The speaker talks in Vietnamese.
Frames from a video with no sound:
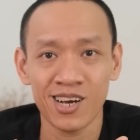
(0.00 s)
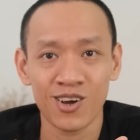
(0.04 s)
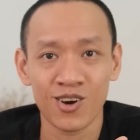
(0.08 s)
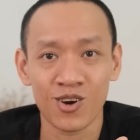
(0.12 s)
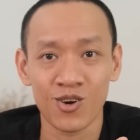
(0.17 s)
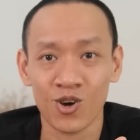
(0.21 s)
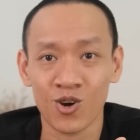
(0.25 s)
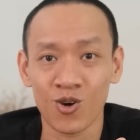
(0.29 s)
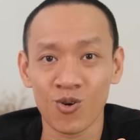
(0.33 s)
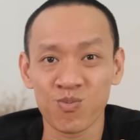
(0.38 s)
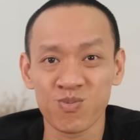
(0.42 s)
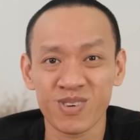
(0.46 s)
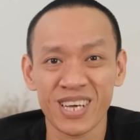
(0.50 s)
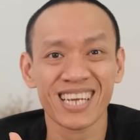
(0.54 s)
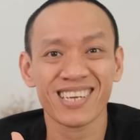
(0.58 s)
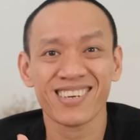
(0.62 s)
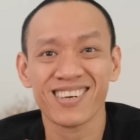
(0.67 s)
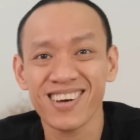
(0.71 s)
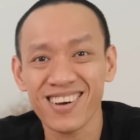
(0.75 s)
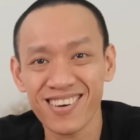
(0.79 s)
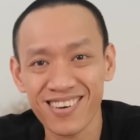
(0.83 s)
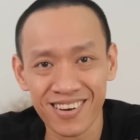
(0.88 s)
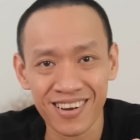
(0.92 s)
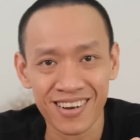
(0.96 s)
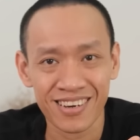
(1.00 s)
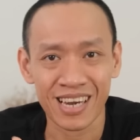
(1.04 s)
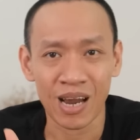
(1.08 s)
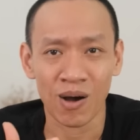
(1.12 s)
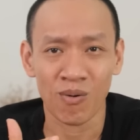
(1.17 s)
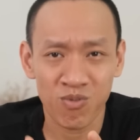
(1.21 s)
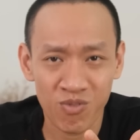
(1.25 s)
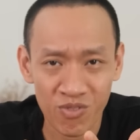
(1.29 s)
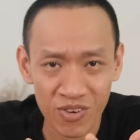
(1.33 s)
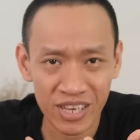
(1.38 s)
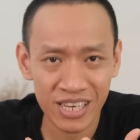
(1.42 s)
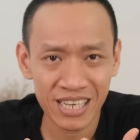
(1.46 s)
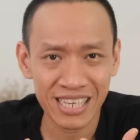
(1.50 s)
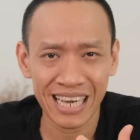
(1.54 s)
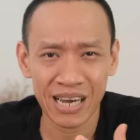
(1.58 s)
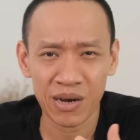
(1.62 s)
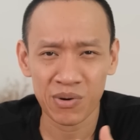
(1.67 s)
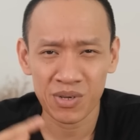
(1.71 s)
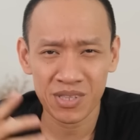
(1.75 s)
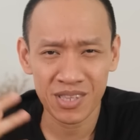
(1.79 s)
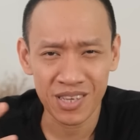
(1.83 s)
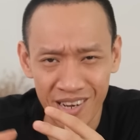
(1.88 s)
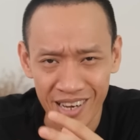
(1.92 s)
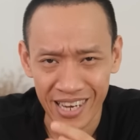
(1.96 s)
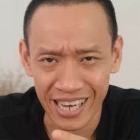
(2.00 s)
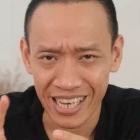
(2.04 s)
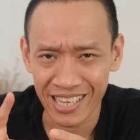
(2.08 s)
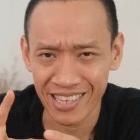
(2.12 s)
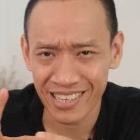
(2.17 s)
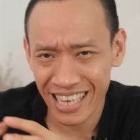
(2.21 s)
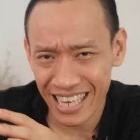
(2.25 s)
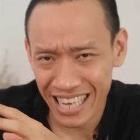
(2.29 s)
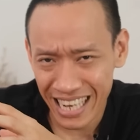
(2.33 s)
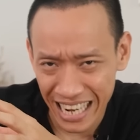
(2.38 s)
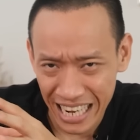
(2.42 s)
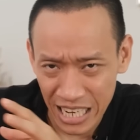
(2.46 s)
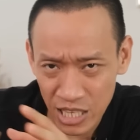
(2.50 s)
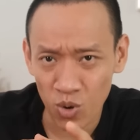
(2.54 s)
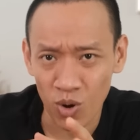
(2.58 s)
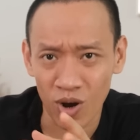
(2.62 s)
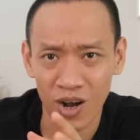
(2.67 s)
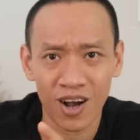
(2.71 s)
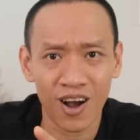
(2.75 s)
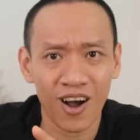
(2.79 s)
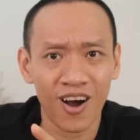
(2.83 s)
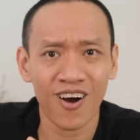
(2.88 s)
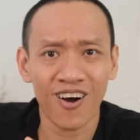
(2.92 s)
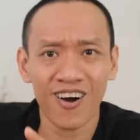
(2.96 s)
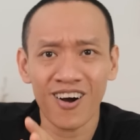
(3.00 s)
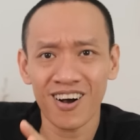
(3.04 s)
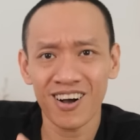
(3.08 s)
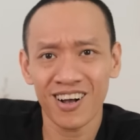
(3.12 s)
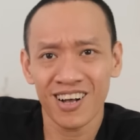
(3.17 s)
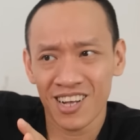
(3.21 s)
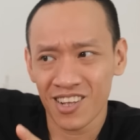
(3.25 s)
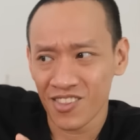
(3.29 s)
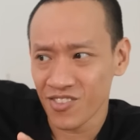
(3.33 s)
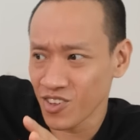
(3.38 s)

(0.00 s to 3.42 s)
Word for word: rồi cùng thách thức, động viên nhau để thực hiện những cái kỹ thuật khó,